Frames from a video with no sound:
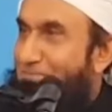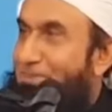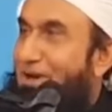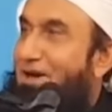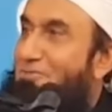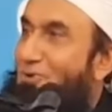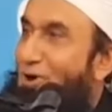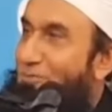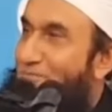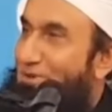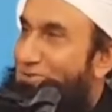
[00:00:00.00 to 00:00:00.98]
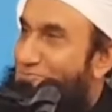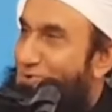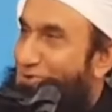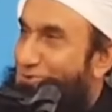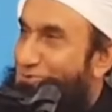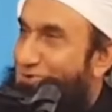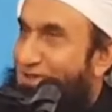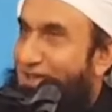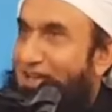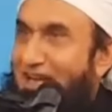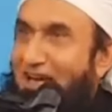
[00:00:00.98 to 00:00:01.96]
प्यार मोहब्बत मौजूद
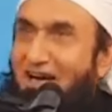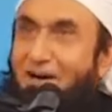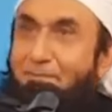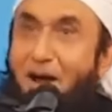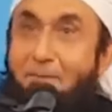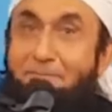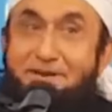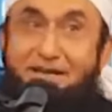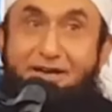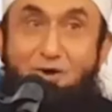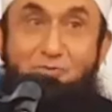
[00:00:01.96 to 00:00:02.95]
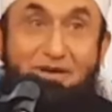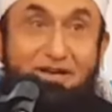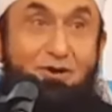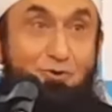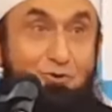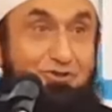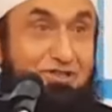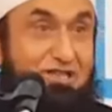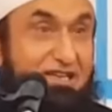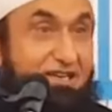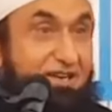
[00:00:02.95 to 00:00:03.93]
नहीं अब अपने घरों में अगर खुशी
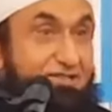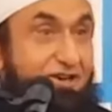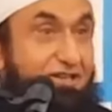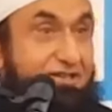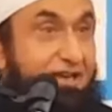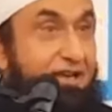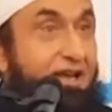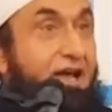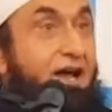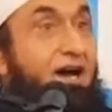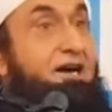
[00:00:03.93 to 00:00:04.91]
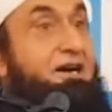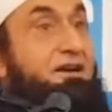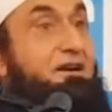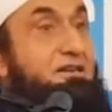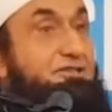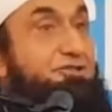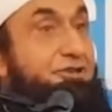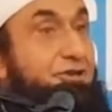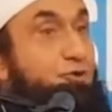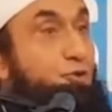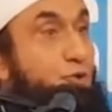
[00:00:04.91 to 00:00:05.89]
देखना चाहते हैं हर
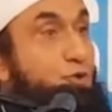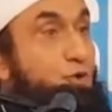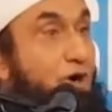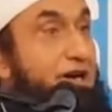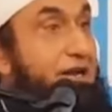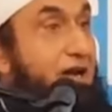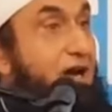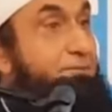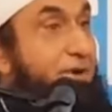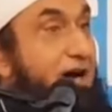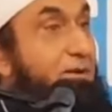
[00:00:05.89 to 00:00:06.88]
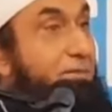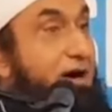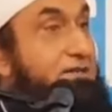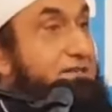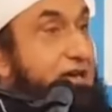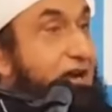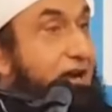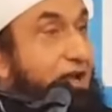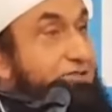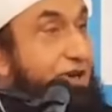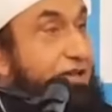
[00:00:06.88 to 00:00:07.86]
रिश्ते को अगर आप आबाद
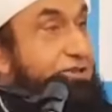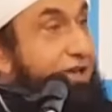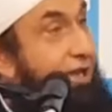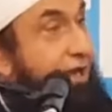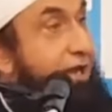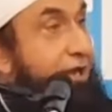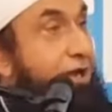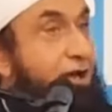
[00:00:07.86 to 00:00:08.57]
करना चाहते हैं